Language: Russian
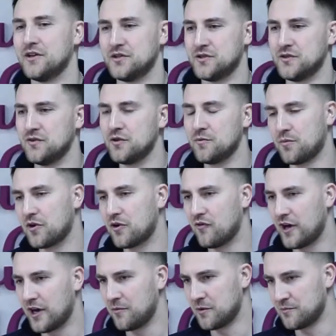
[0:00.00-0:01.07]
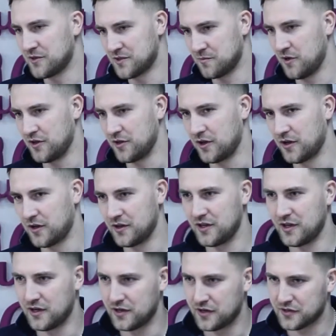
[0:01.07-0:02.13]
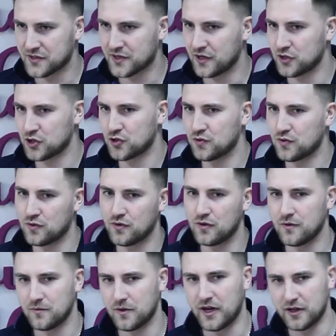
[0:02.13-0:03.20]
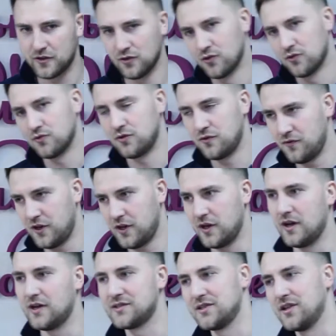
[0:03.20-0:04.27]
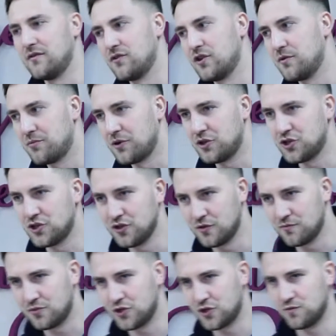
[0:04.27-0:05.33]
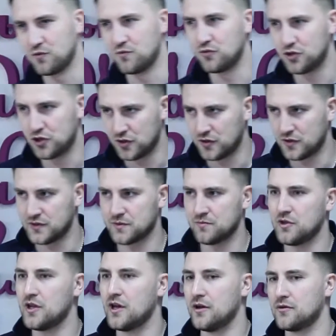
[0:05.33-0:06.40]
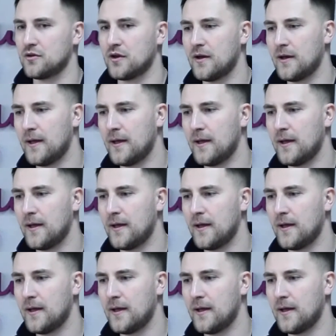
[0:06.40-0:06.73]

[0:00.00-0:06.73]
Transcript: Сегодня поговорим об изменах. Я расскажу одну-две основные причины, почему мужчины изменяют.